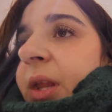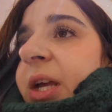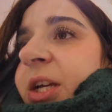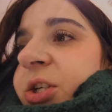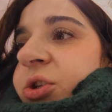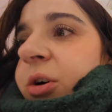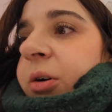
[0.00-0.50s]

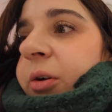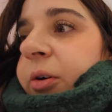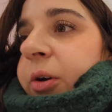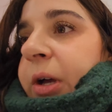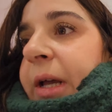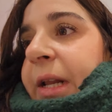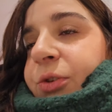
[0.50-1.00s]
Et genre,
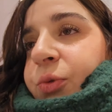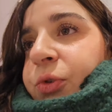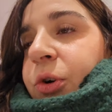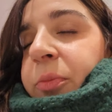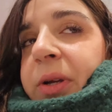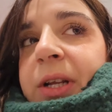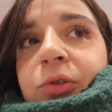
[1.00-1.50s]
euh, elle a tout
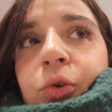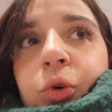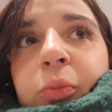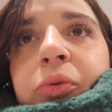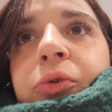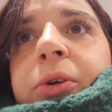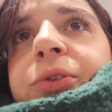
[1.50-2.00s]
emballé trop
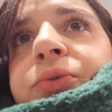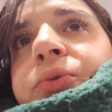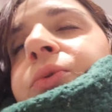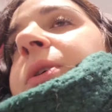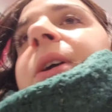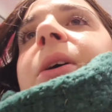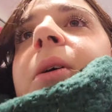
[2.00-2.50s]
beau et
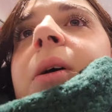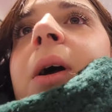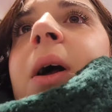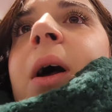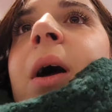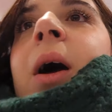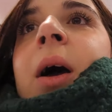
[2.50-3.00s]
tout. Et
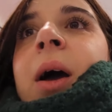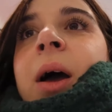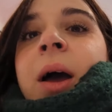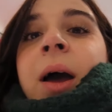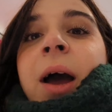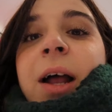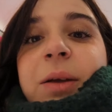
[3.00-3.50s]

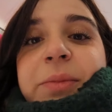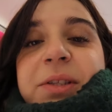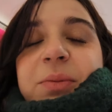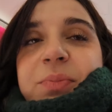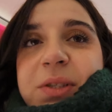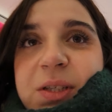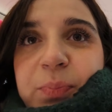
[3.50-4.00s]
elle a mis des
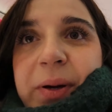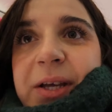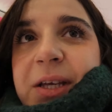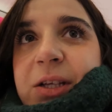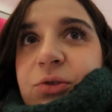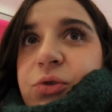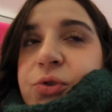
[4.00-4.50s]
petites
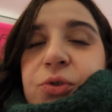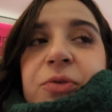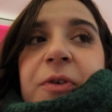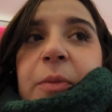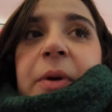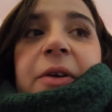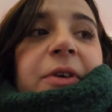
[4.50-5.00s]
paillettes dessus.
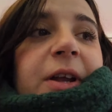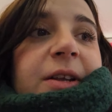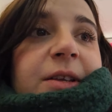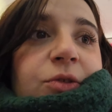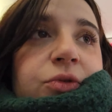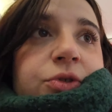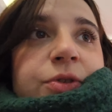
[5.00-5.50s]
Enfin bref, elle était
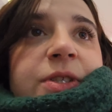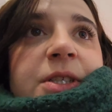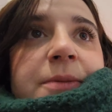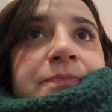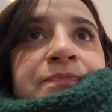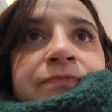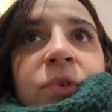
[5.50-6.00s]
trop gentille.
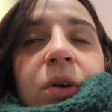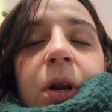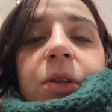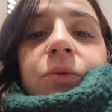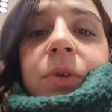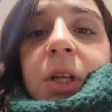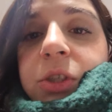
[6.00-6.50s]
Voilà,
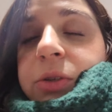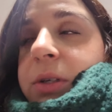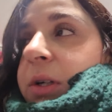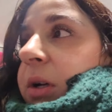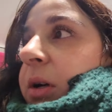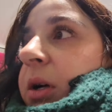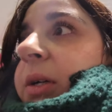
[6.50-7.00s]
donc là, je suis
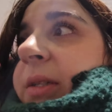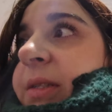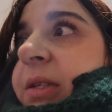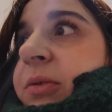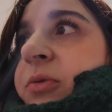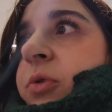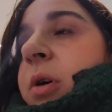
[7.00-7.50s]

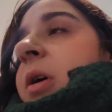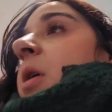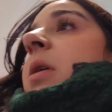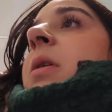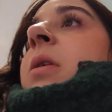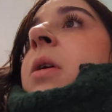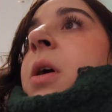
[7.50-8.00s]
Sephora.
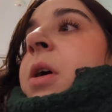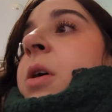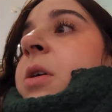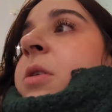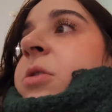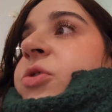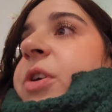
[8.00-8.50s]

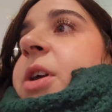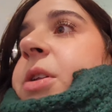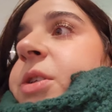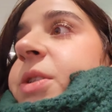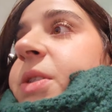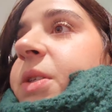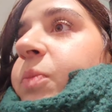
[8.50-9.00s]
Je vais regarder
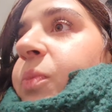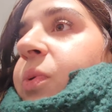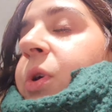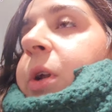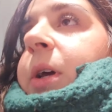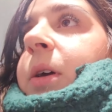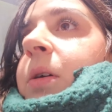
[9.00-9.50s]
ce qui me
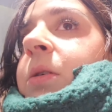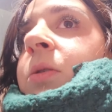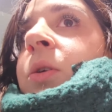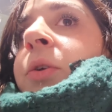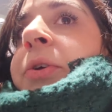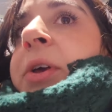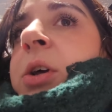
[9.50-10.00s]
plaît.
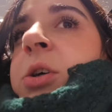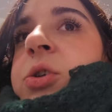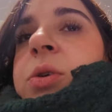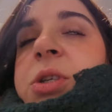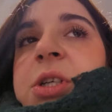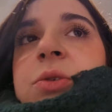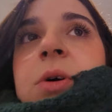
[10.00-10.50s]
Je crois
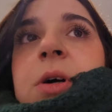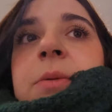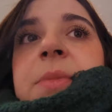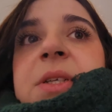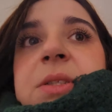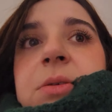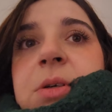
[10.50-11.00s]
que j'ai le droit à un
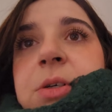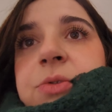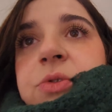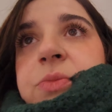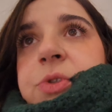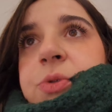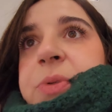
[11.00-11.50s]
masque gratuit,
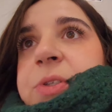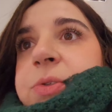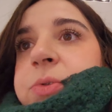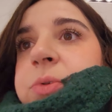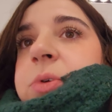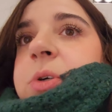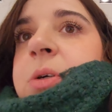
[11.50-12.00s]
mais je suis pas
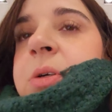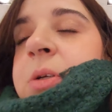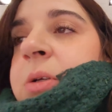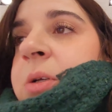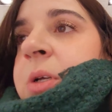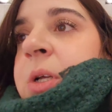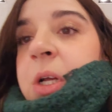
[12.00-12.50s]
sûre.
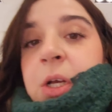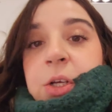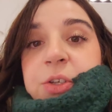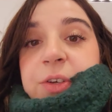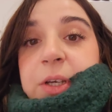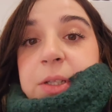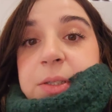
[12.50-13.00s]
Je
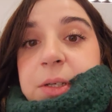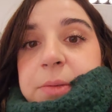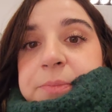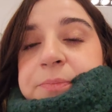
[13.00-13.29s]
vais regarder ça.